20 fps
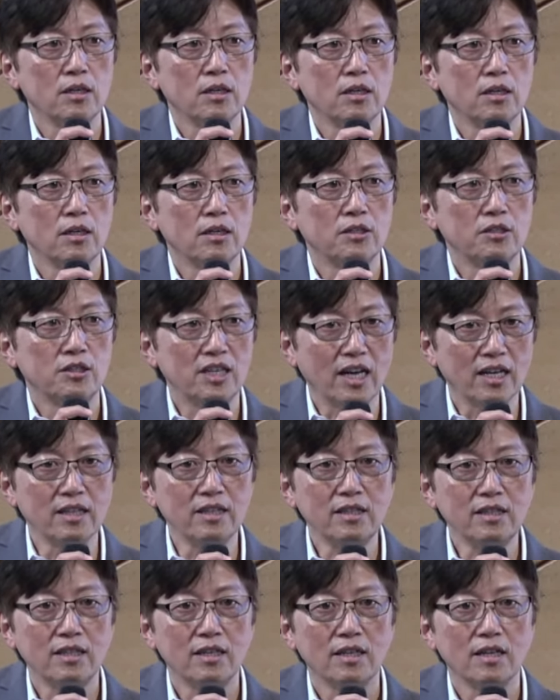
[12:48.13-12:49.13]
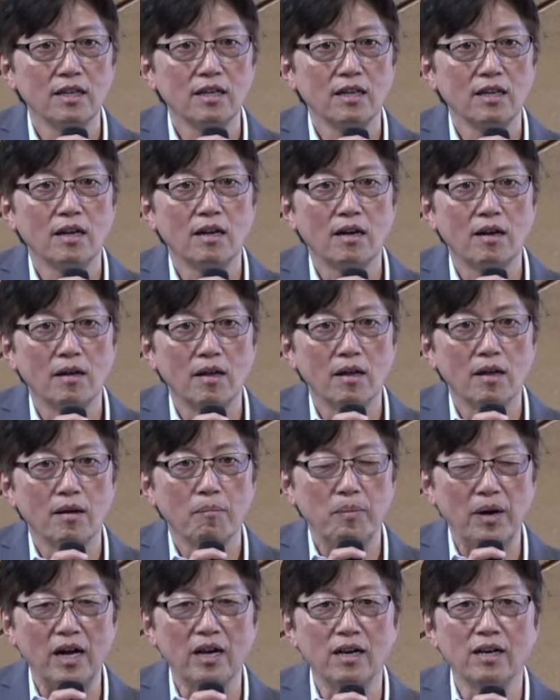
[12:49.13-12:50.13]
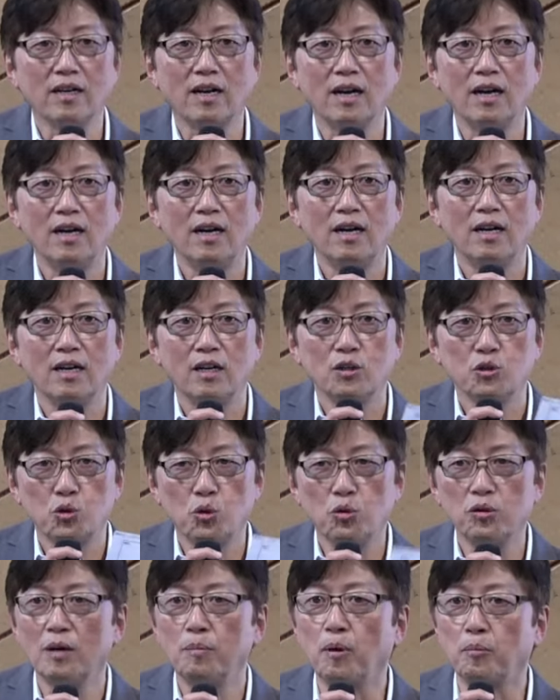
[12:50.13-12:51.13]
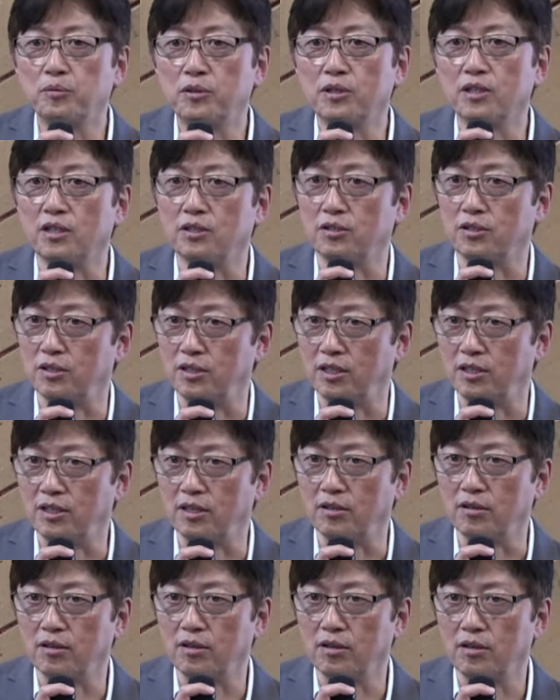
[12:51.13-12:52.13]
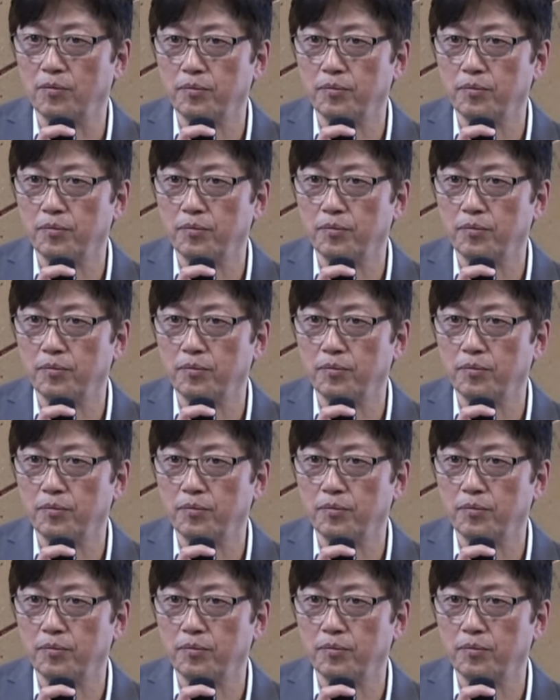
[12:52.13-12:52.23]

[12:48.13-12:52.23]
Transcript: 센 팔과 손의 법칙이 있어야 된다는 거예요.